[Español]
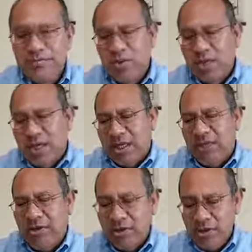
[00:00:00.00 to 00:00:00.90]
nuestra
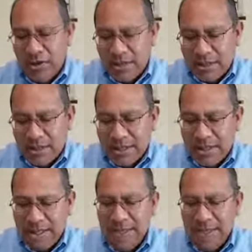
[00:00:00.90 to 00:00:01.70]
reflexión en esta mañana.